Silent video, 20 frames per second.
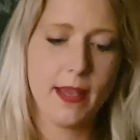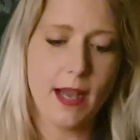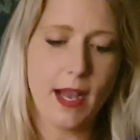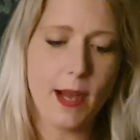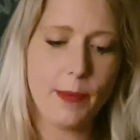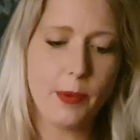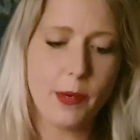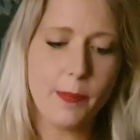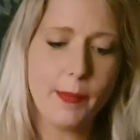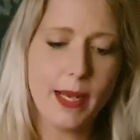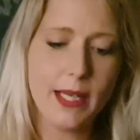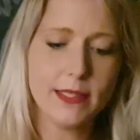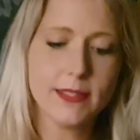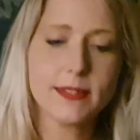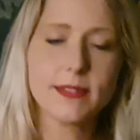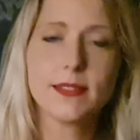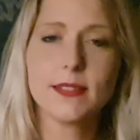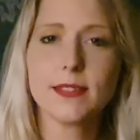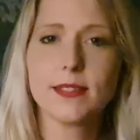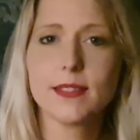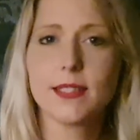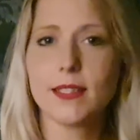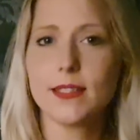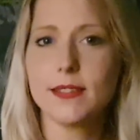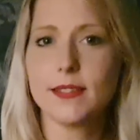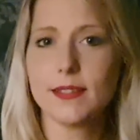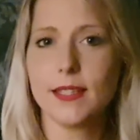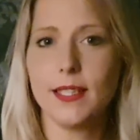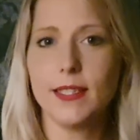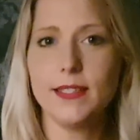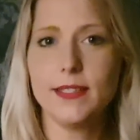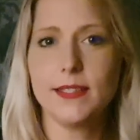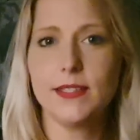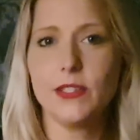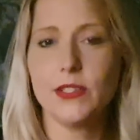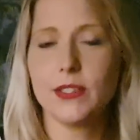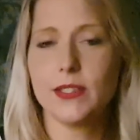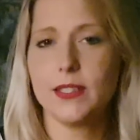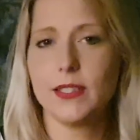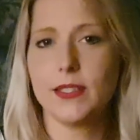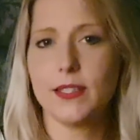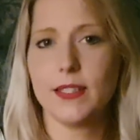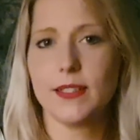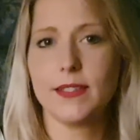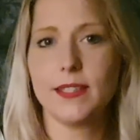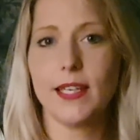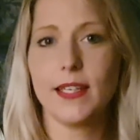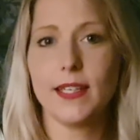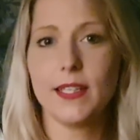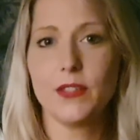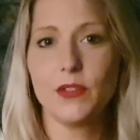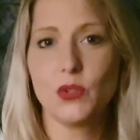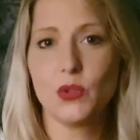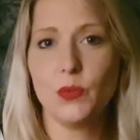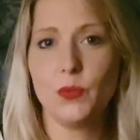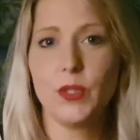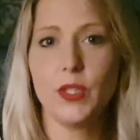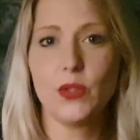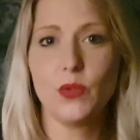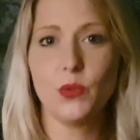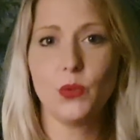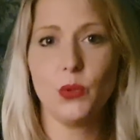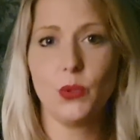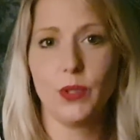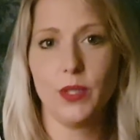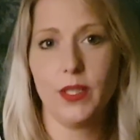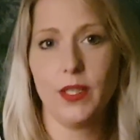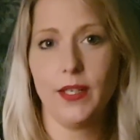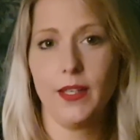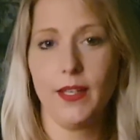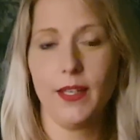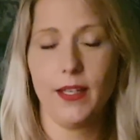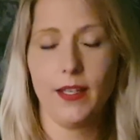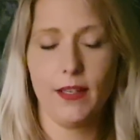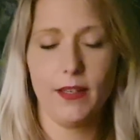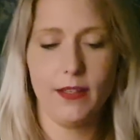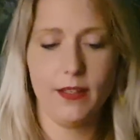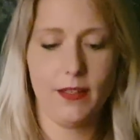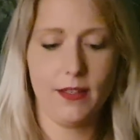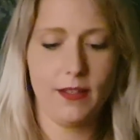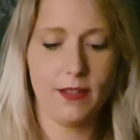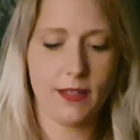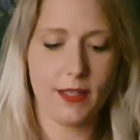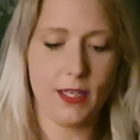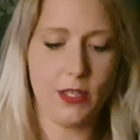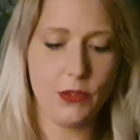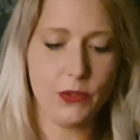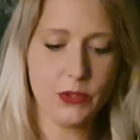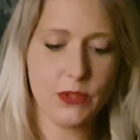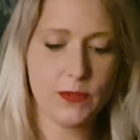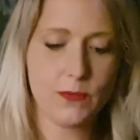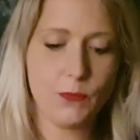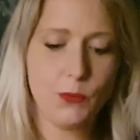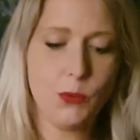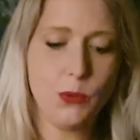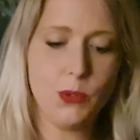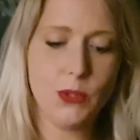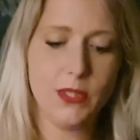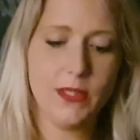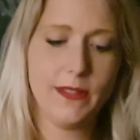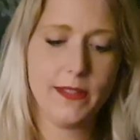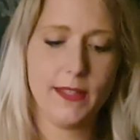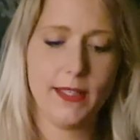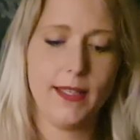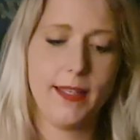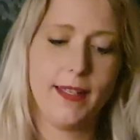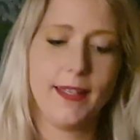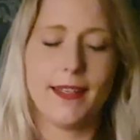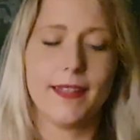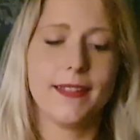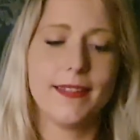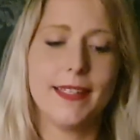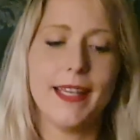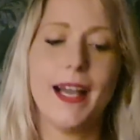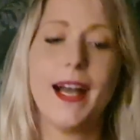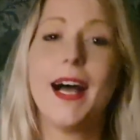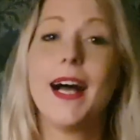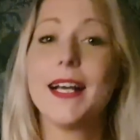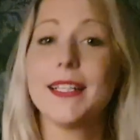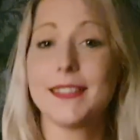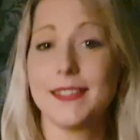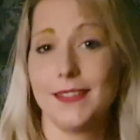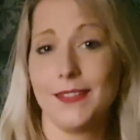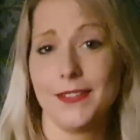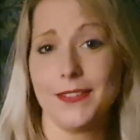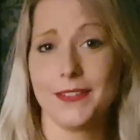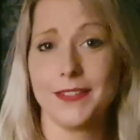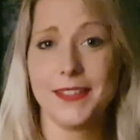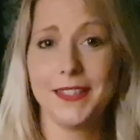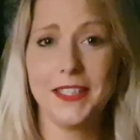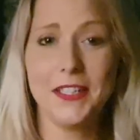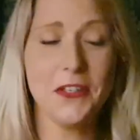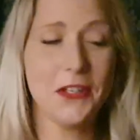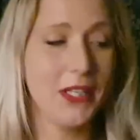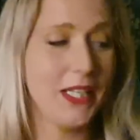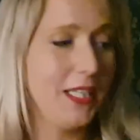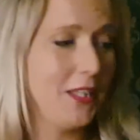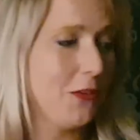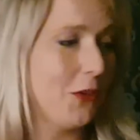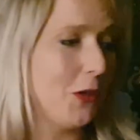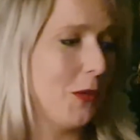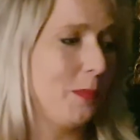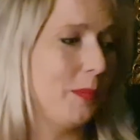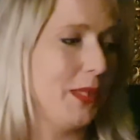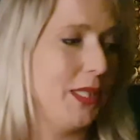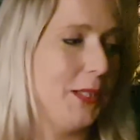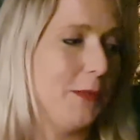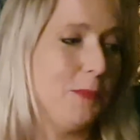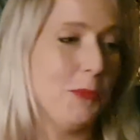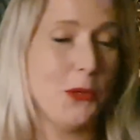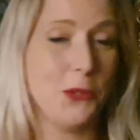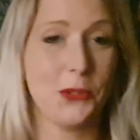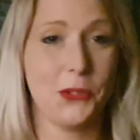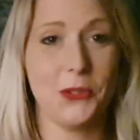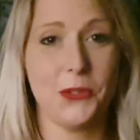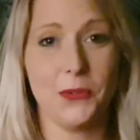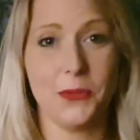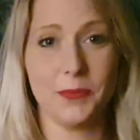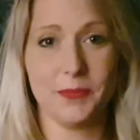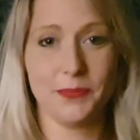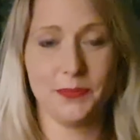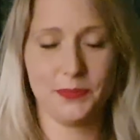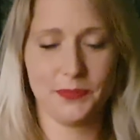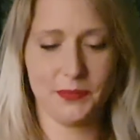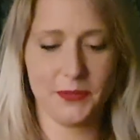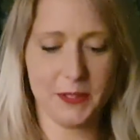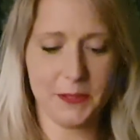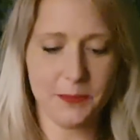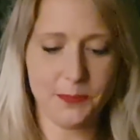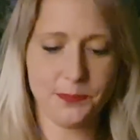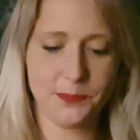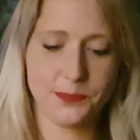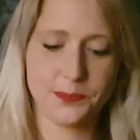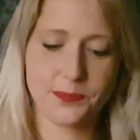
Aber meistens kristallisiert sich das ja dann sowieso äh, raus, wo der Hase hier hinhoppeln möchte. Ne?